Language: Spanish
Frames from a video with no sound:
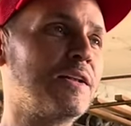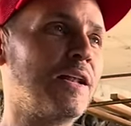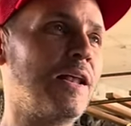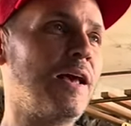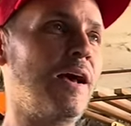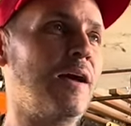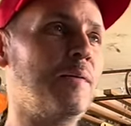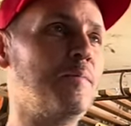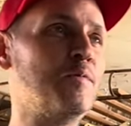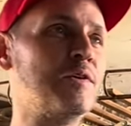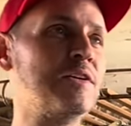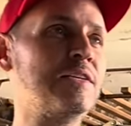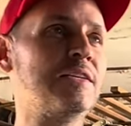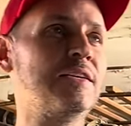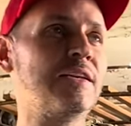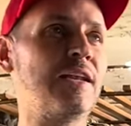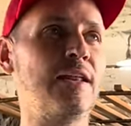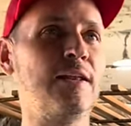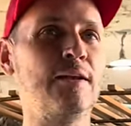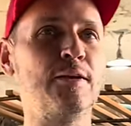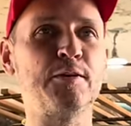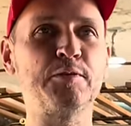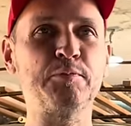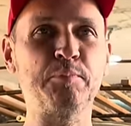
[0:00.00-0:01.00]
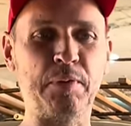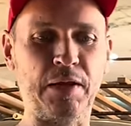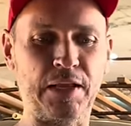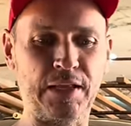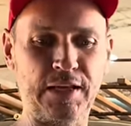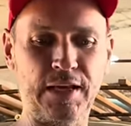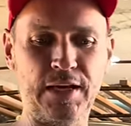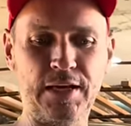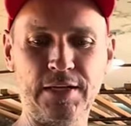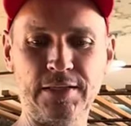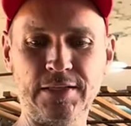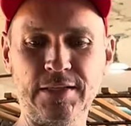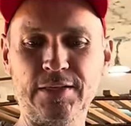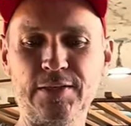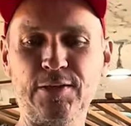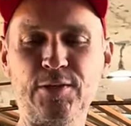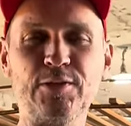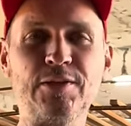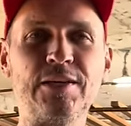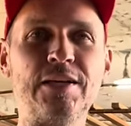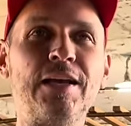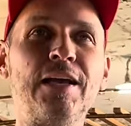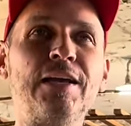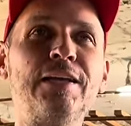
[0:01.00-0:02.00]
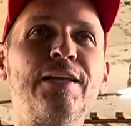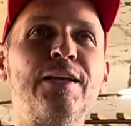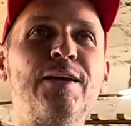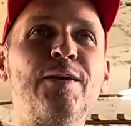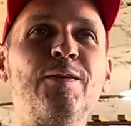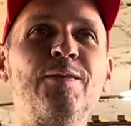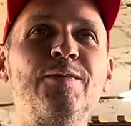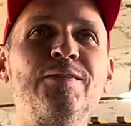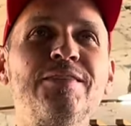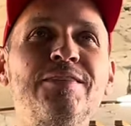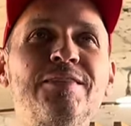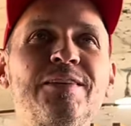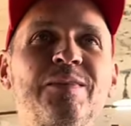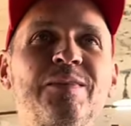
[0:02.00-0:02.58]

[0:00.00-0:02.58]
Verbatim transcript: la muestra de los patines estos eléctricos.